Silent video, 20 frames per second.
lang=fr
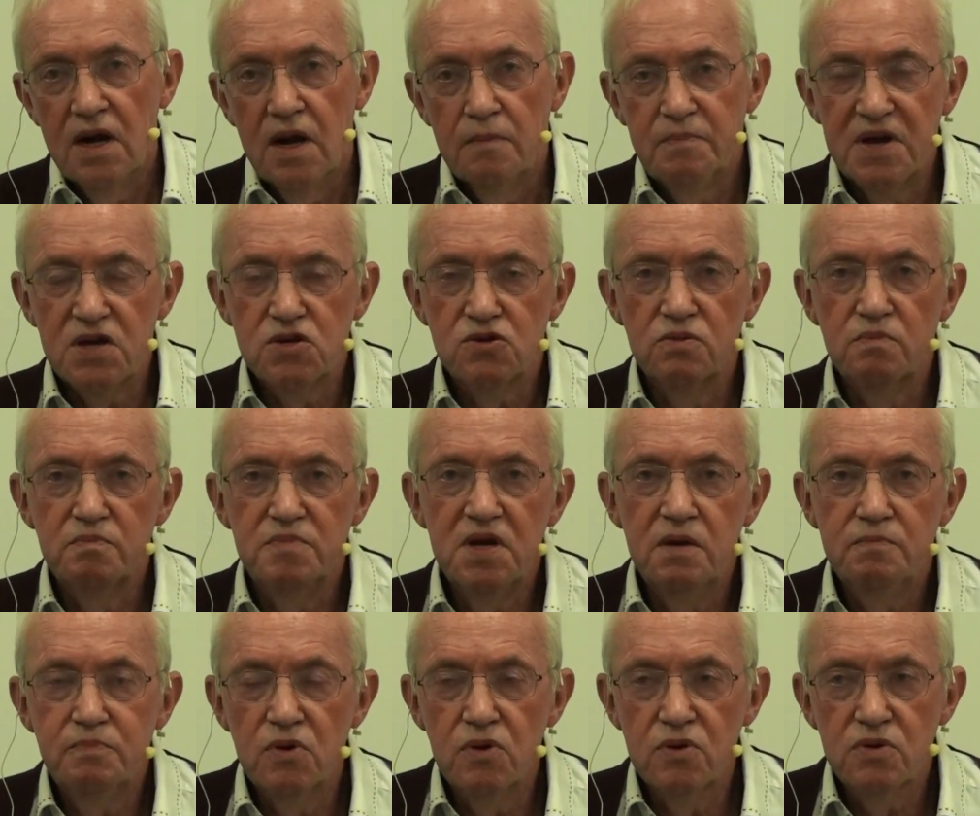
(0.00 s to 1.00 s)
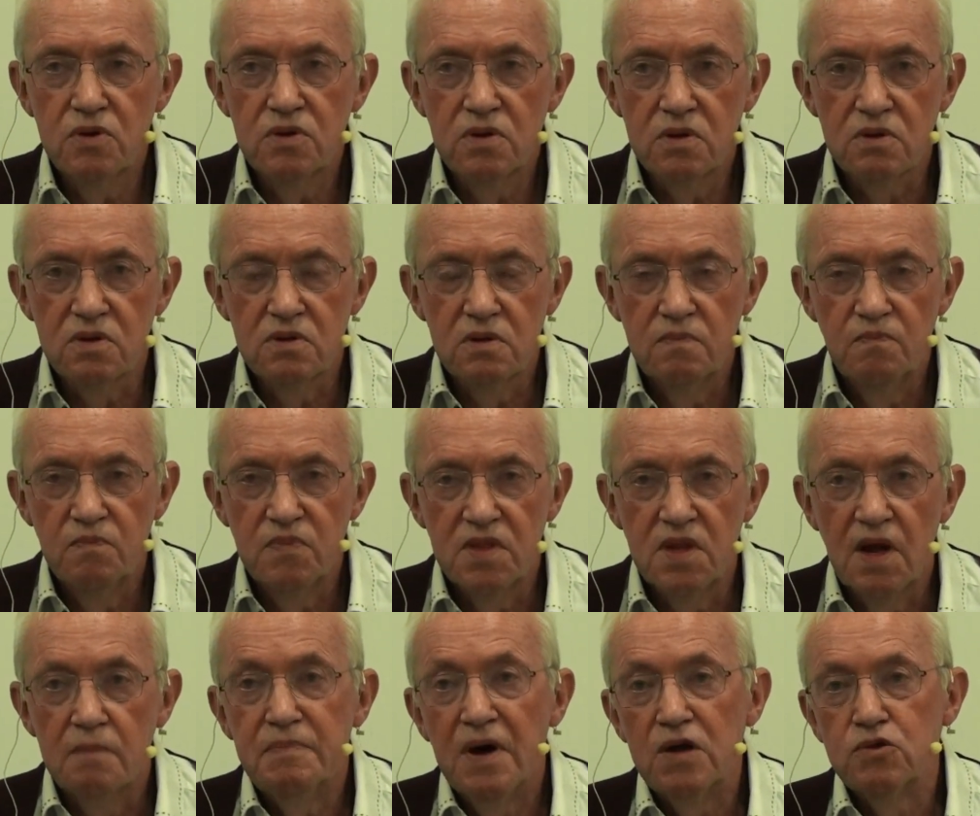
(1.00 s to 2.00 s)
la personne bien portante
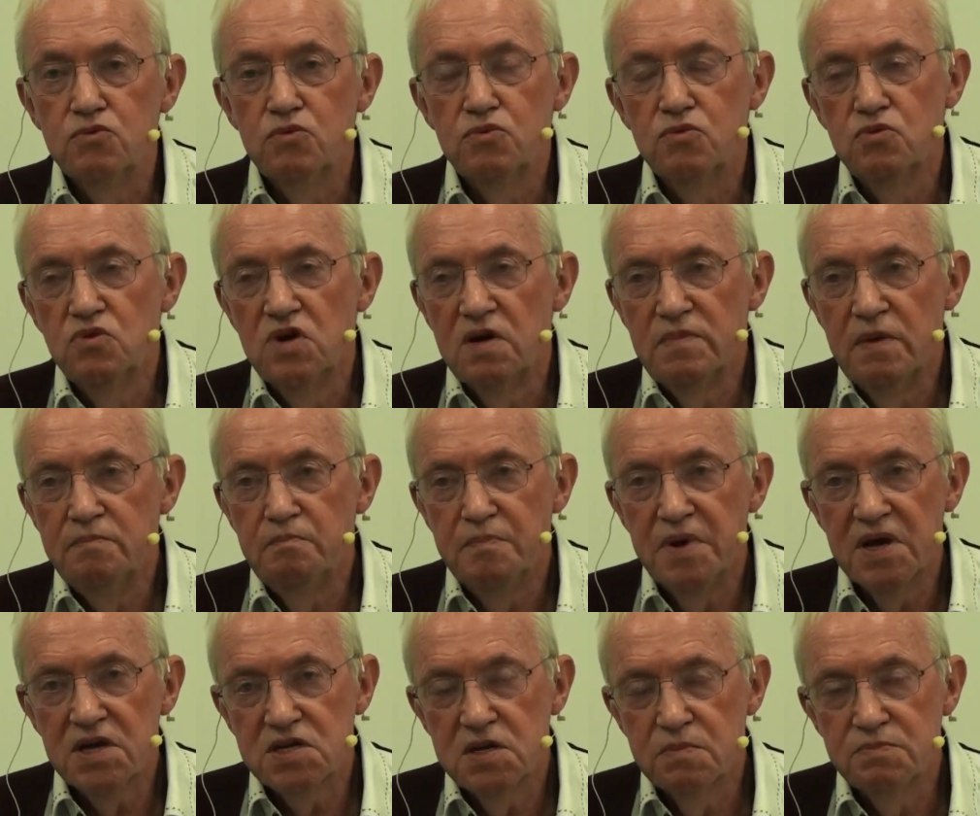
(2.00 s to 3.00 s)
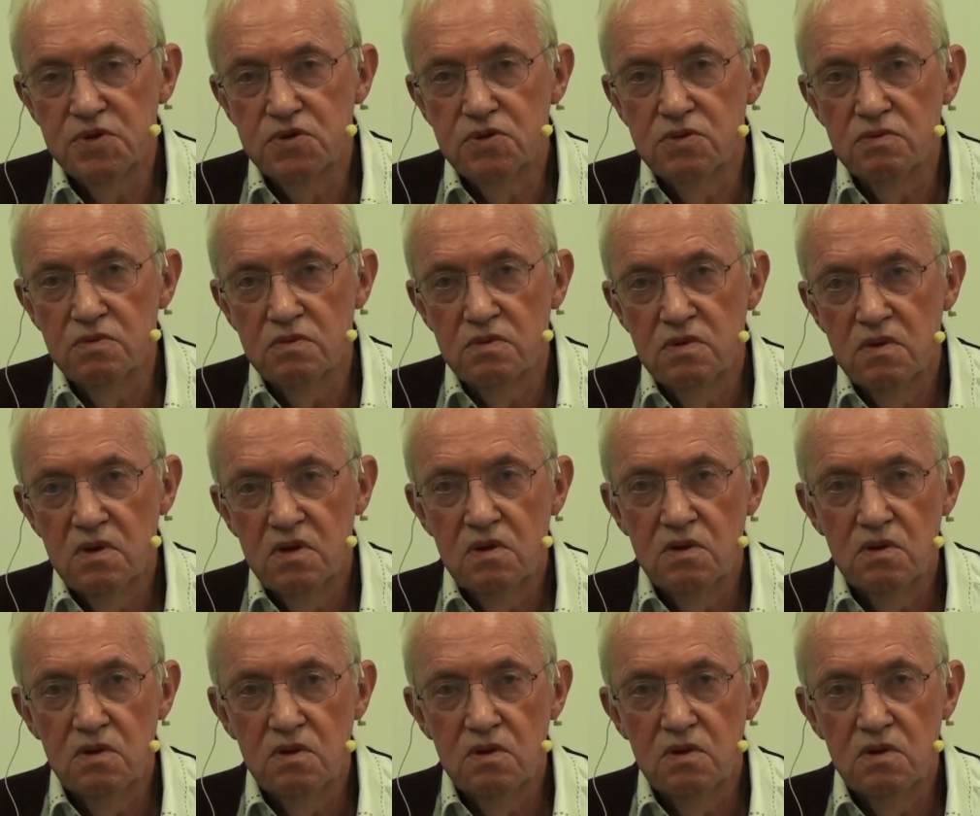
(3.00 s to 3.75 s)
n'a pas du tout la même perception